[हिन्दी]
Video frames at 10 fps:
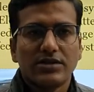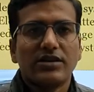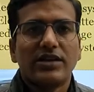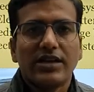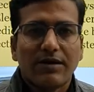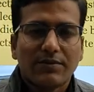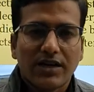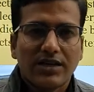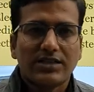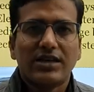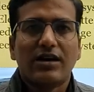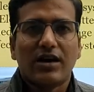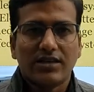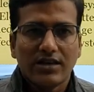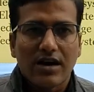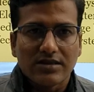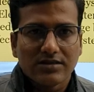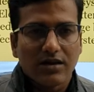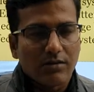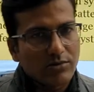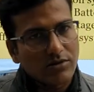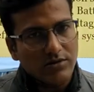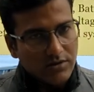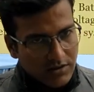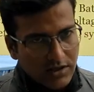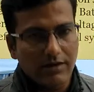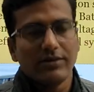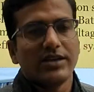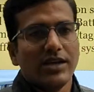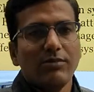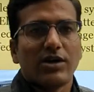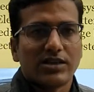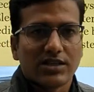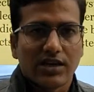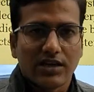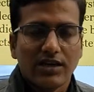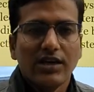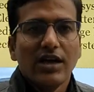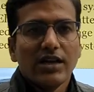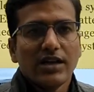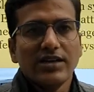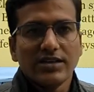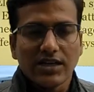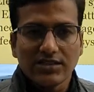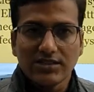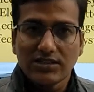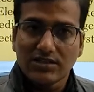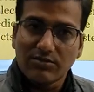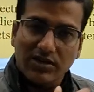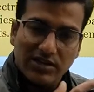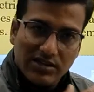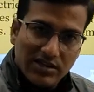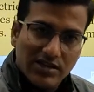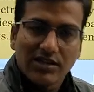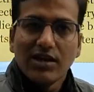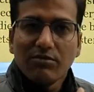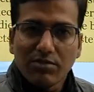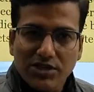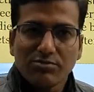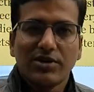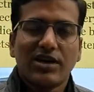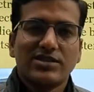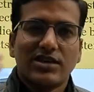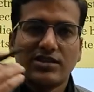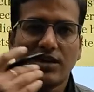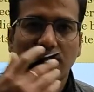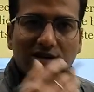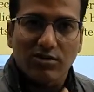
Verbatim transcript: मेजोरिटी आप कह लीजिए अधिकांशता हम लोग रेलवे की ही बात करेंगे लेकिन ट्रैक्शन सिस्टम के अंतर्गत बस भी आ जाता